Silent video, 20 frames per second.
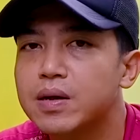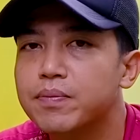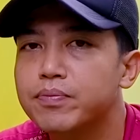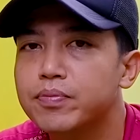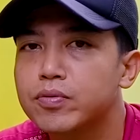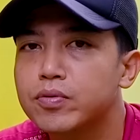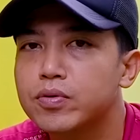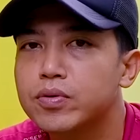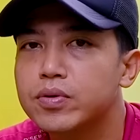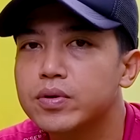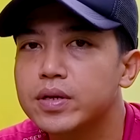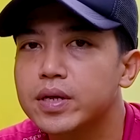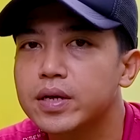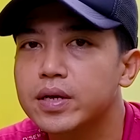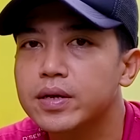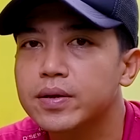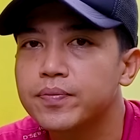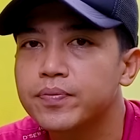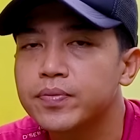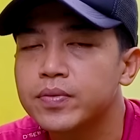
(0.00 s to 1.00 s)
manapun
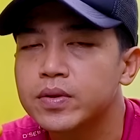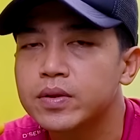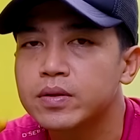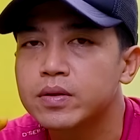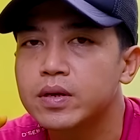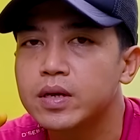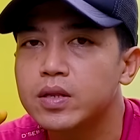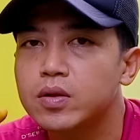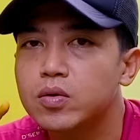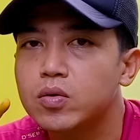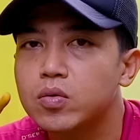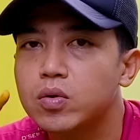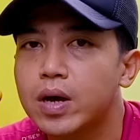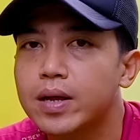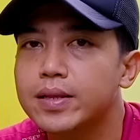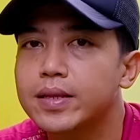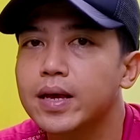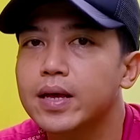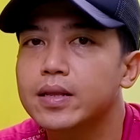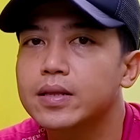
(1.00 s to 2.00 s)
ya itu
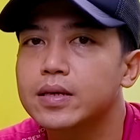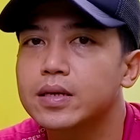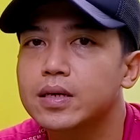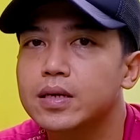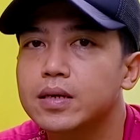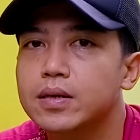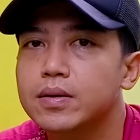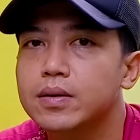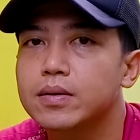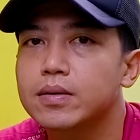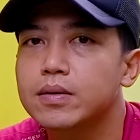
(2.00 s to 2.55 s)
hati-hati